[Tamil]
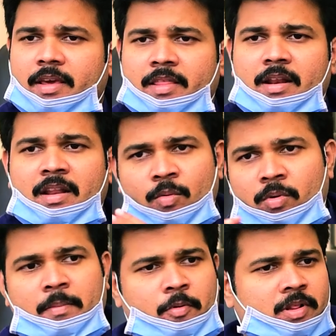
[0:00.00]
இதெல்லாம்
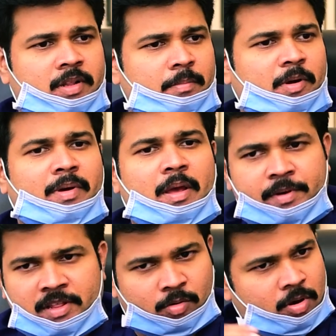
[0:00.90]
உள்ளே போனதுக்கப்புறமா
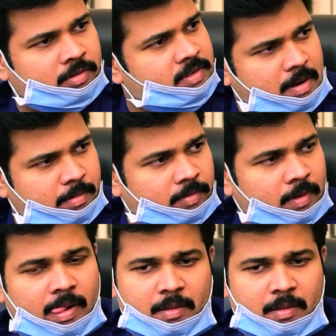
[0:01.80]
எப்படி அந்த குழந்தை சாப்பிடும்